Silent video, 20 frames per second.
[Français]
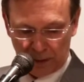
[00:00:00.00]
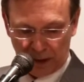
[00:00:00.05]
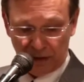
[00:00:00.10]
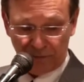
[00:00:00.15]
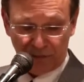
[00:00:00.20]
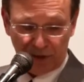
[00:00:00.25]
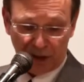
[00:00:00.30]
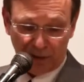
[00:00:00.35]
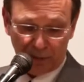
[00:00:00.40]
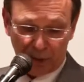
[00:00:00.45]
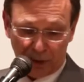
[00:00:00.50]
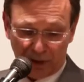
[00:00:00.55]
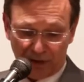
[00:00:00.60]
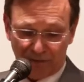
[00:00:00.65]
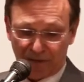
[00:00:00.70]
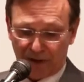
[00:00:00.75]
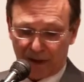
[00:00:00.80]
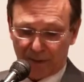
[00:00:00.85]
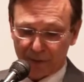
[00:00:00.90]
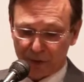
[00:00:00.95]
Évidemment, les
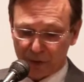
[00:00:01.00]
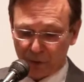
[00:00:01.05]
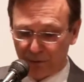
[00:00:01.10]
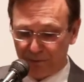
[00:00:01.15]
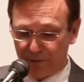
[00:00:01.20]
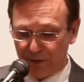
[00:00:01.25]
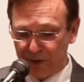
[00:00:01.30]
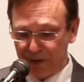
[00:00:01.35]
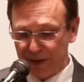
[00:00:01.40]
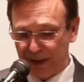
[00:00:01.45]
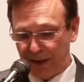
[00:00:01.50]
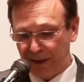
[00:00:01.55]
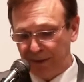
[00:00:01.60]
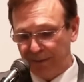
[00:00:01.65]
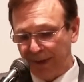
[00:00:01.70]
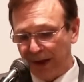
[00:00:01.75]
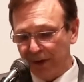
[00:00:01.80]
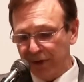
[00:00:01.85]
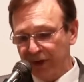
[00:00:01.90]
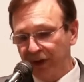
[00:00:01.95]
femmes sont visées
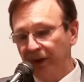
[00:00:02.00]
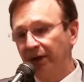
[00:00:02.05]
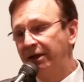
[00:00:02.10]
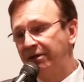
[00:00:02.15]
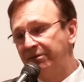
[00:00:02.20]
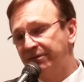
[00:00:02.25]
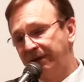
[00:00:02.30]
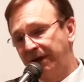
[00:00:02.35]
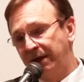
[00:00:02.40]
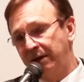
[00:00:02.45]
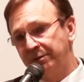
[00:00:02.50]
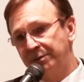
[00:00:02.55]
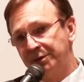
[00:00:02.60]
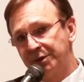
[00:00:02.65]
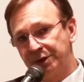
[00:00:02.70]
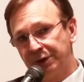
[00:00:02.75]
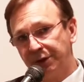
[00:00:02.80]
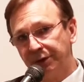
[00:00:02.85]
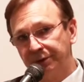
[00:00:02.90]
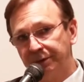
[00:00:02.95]
parce que les femmes
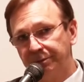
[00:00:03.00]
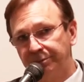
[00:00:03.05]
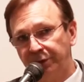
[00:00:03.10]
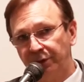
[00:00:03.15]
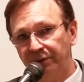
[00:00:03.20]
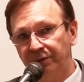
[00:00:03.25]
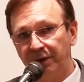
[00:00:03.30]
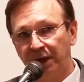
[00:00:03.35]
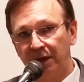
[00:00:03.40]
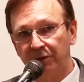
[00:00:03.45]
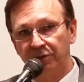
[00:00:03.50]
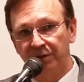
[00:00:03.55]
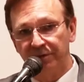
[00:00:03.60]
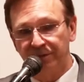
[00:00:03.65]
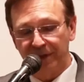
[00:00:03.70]
peuvent être